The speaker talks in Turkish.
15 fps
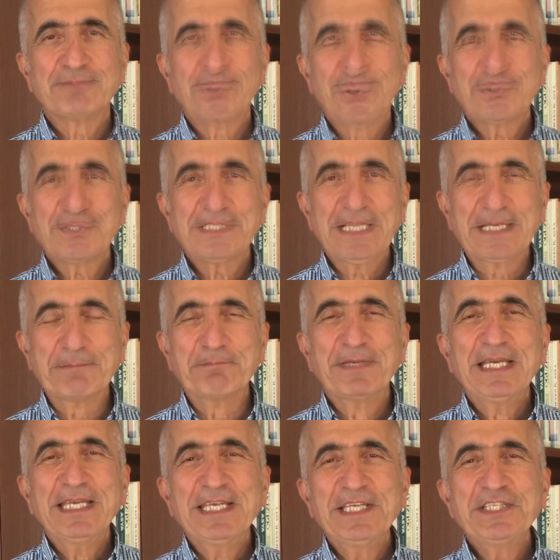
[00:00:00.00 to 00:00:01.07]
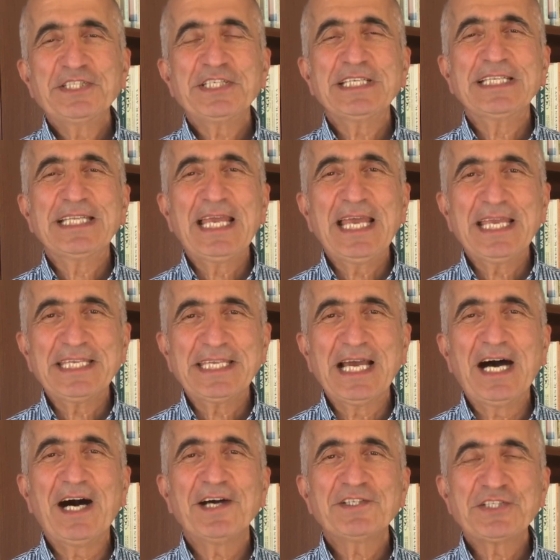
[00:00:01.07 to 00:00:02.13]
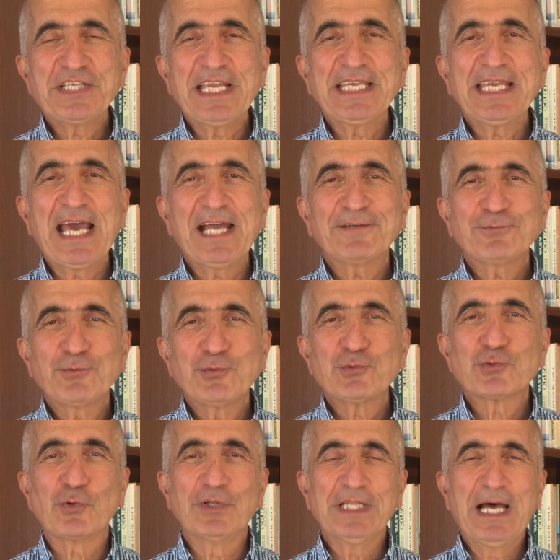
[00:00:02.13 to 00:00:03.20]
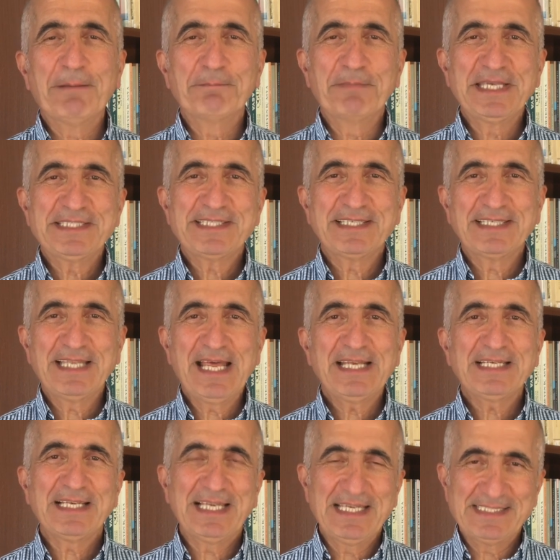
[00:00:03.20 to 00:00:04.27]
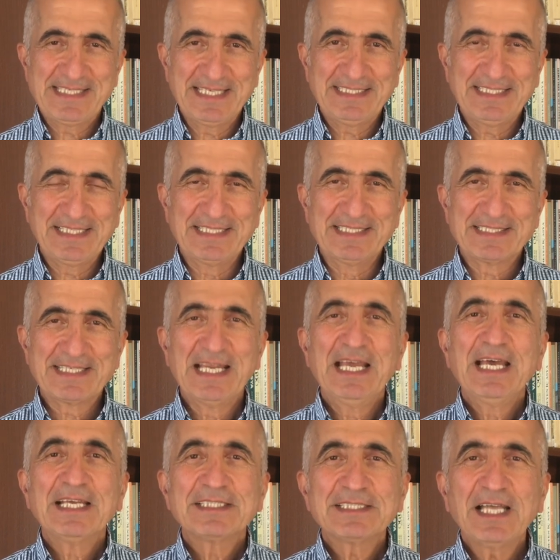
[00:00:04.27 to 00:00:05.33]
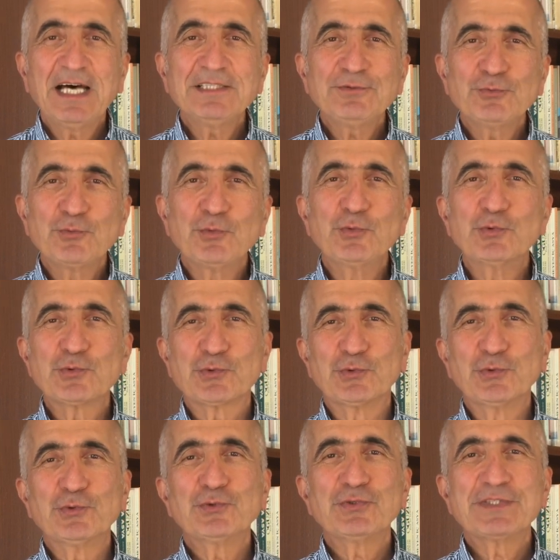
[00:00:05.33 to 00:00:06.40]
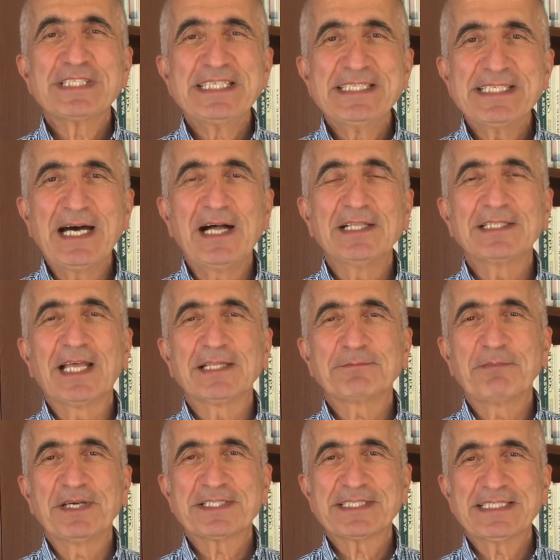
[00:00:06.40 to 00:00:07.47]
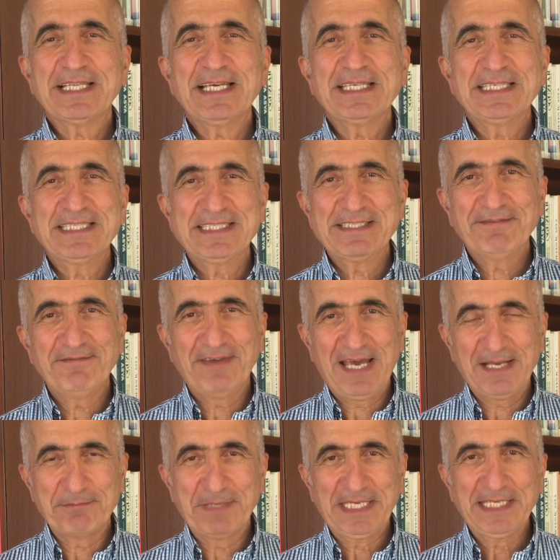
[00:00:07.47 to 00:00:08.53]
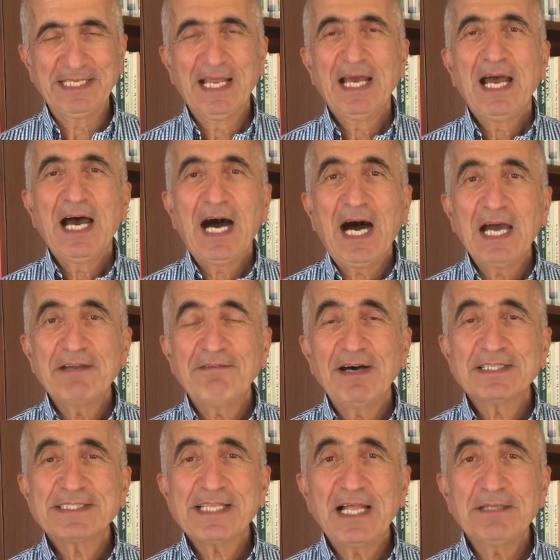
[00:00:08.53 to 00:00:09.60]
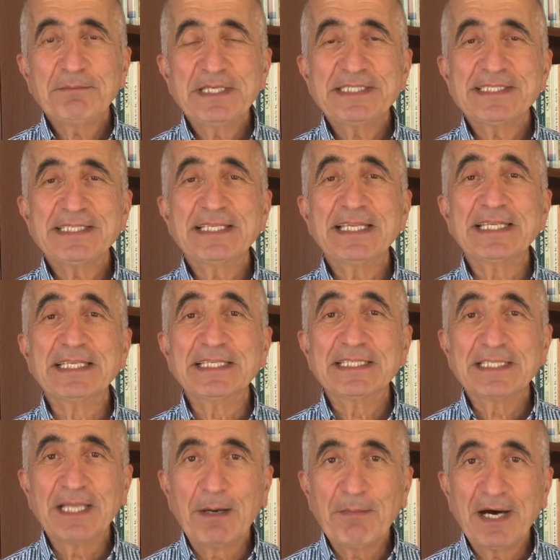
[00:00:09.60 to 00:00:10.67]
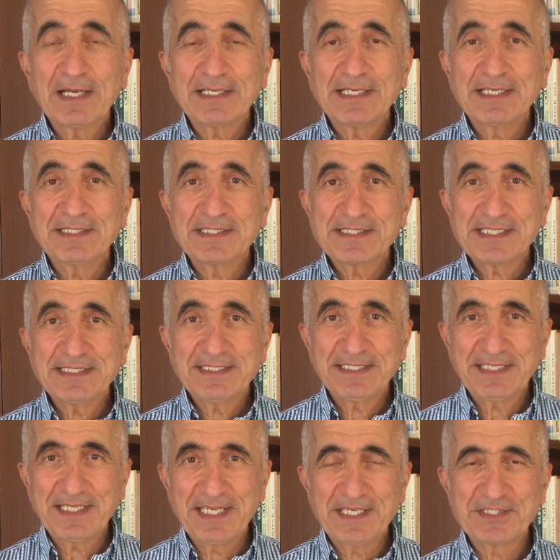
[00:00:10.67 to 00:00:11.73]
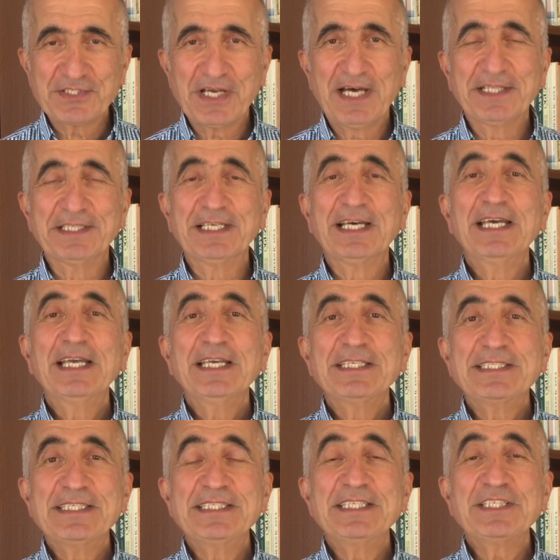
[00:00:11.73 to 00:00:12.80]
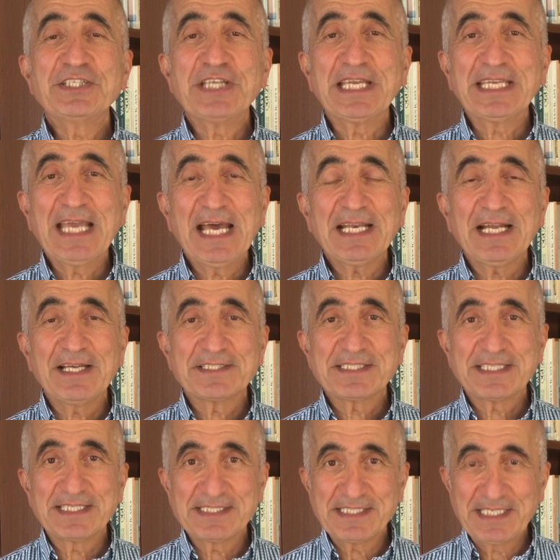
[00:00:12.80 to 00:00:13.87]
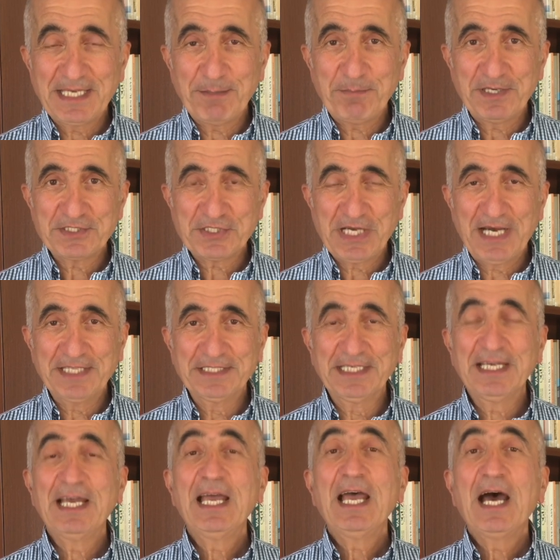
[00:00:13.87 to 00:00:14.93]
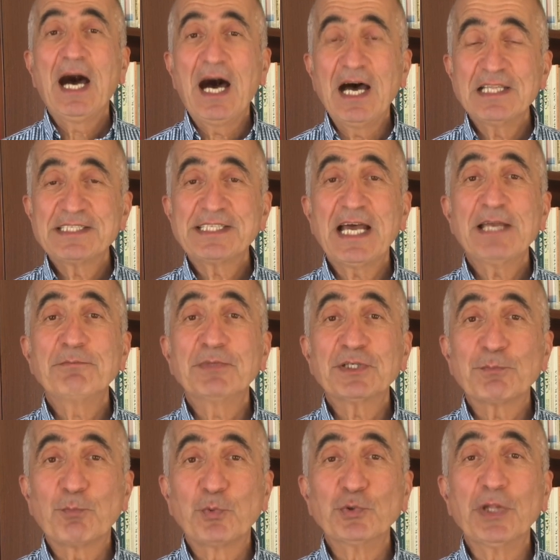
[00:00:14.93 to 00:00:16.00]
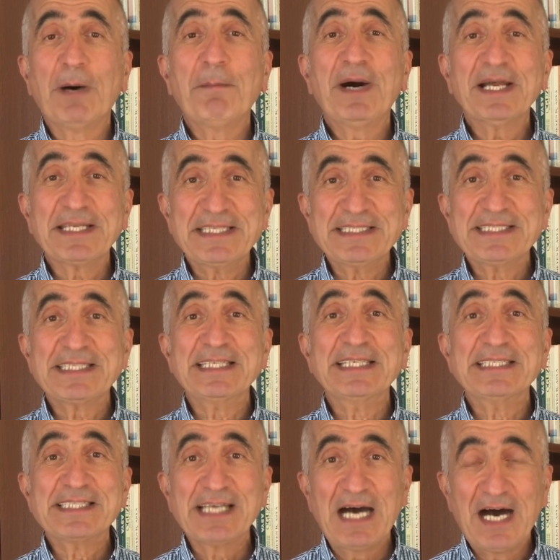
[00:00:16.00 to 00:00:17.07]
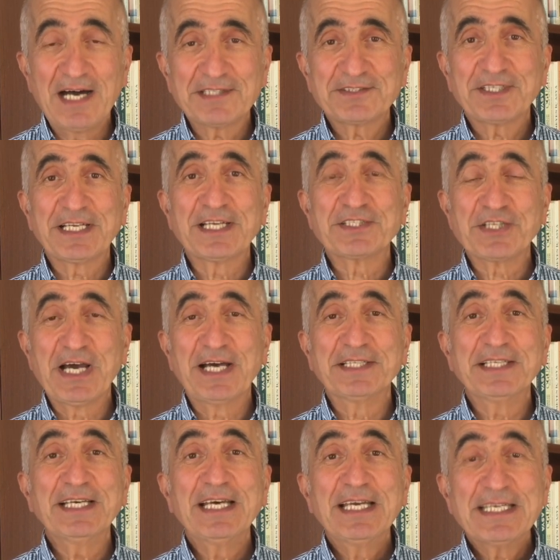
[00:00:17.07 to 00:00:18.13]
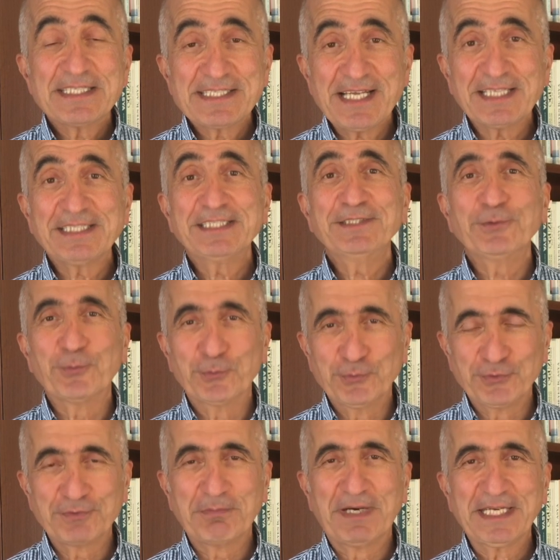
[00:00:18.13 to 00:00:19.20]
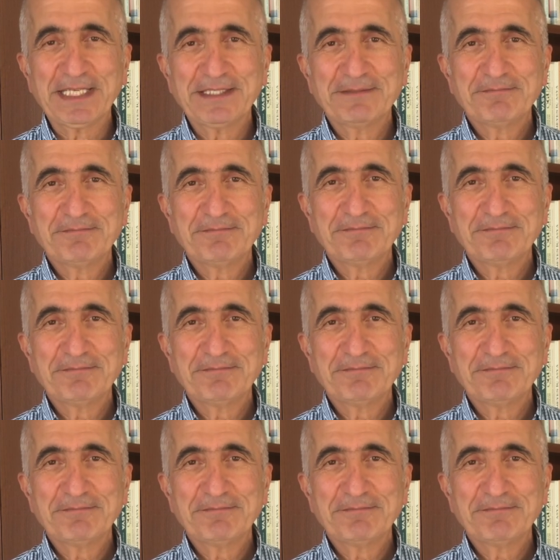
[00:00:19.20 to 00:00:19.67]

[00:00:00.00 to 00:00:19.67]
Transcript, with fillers: Dostlarım, İçinde yağ, şeker, tuz olan besinler lezzetlidir. Tat duyusunun sizi aldatmasına izin vermeyin. Hayvansal besinlerin damarlarınızı tıkayacağını, sizi şeker hastası yapacağını, Alzheimer bunama riskinizi artıracağını sakın unutmayın.